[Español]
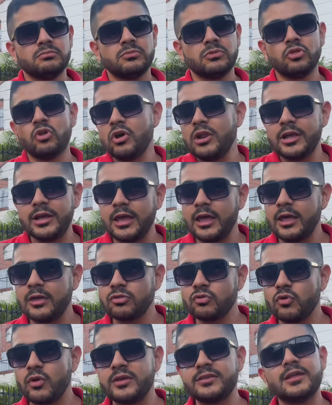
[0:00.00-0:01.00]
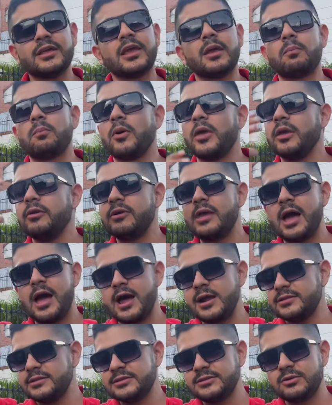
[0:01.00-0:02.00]
no le queden dudas de que puede
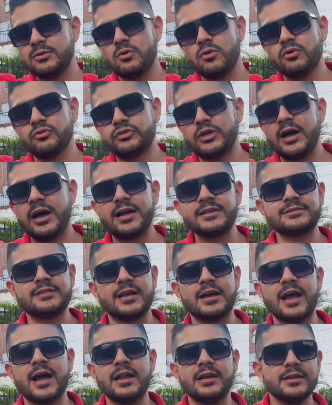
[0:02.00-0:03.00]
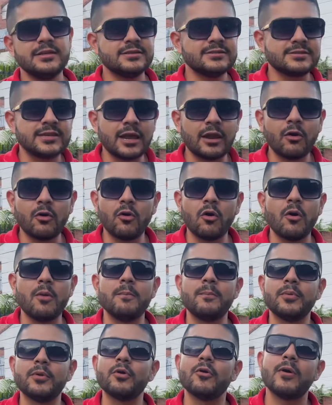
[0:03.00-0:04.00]
viajar desde Bogotá hasta Cali, se lo
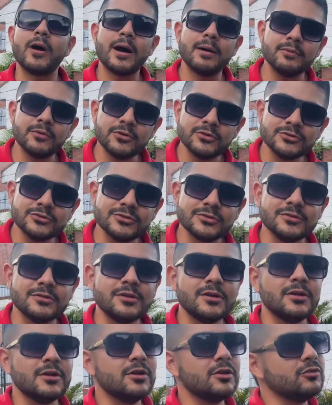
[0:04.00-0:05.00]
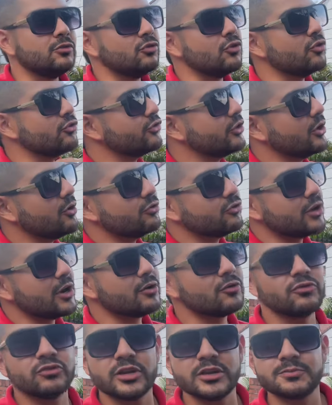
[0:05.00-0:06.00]
comprobamos. No sé otras
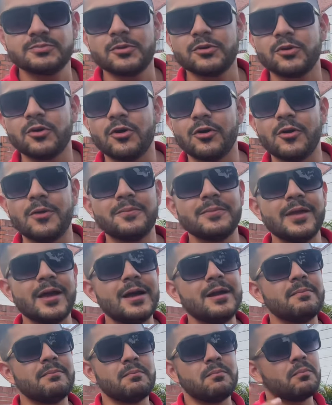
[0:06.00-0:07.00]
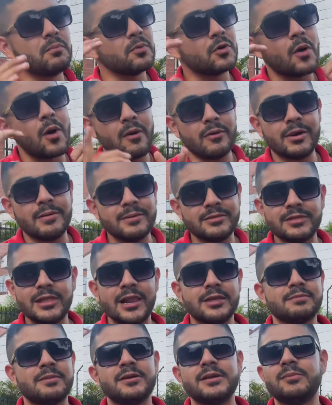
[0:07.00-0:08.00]
rutas por Colombia, probablemente
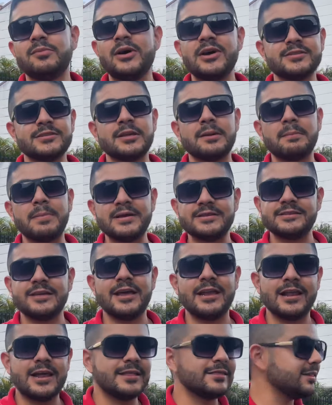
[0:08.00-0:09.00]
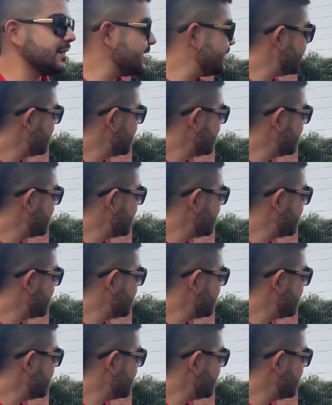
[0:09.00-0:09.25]
las vayamos a hacer más adelante,